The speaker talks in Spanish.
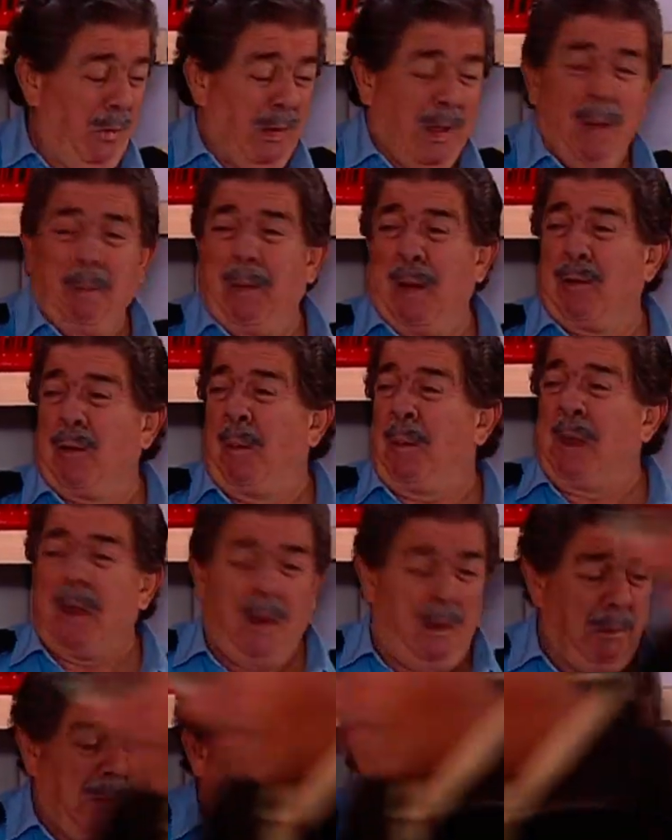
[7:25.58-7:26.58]
¿Qué pasó a mí?
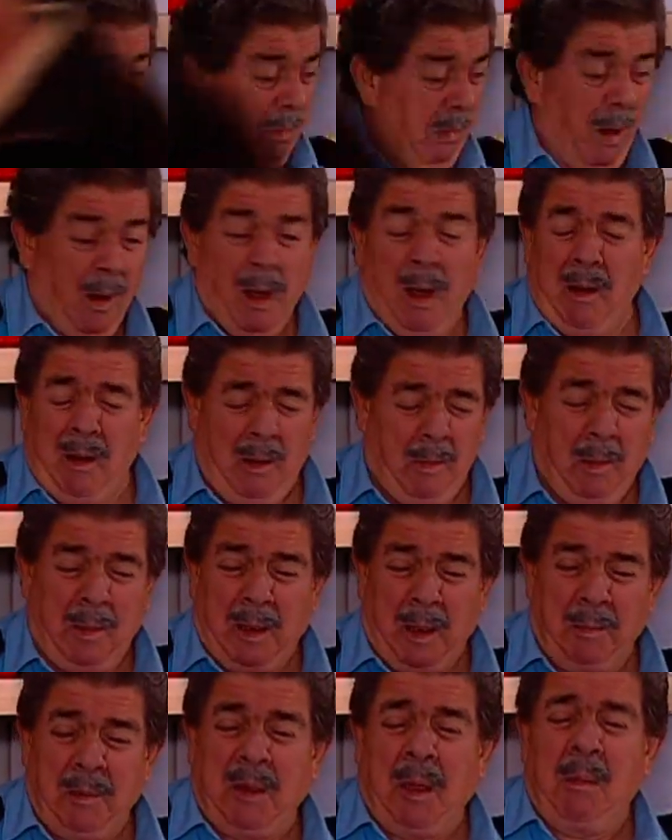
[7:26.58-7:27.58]

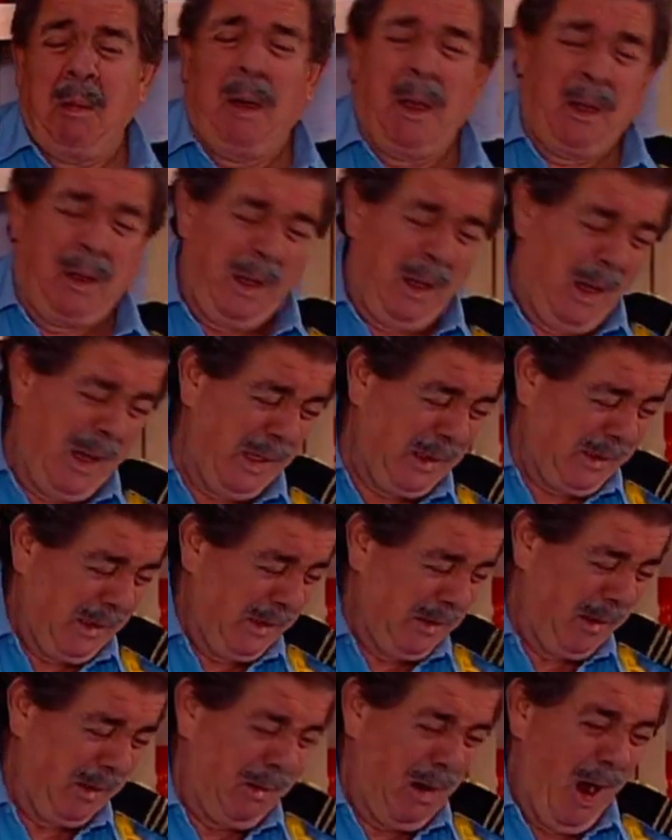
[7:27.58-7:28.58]
A, me que me
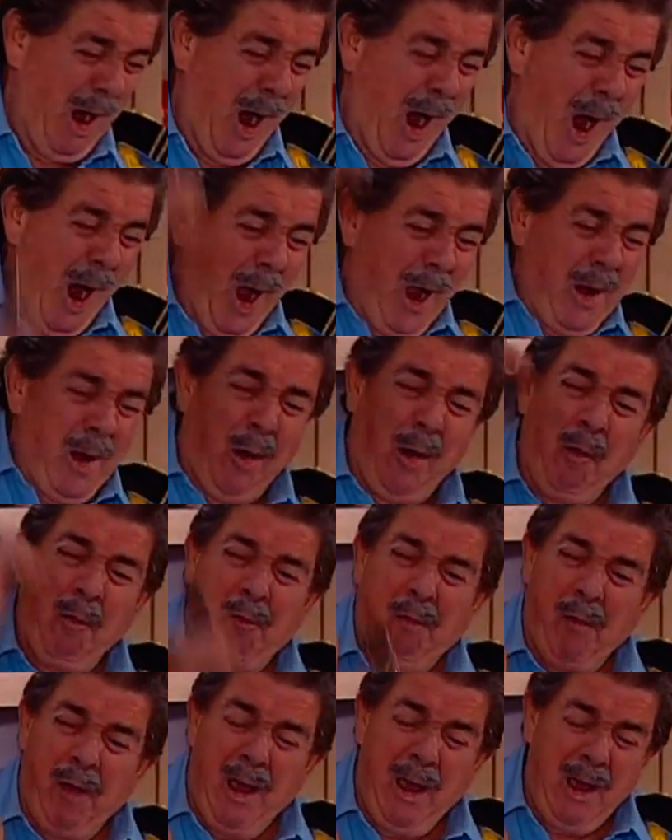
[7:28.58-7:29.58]
No, no, no. Yo no,
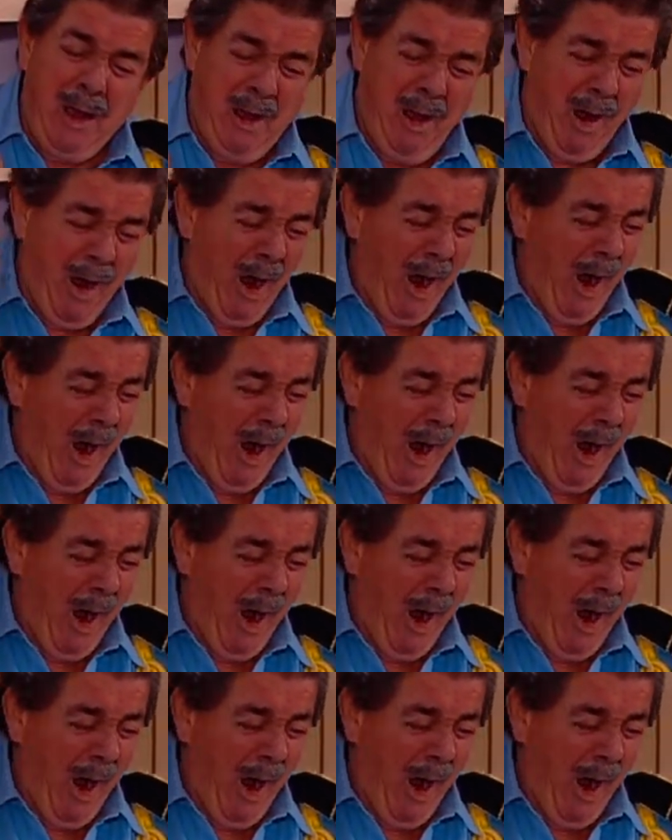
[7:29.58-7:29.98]
fui. No,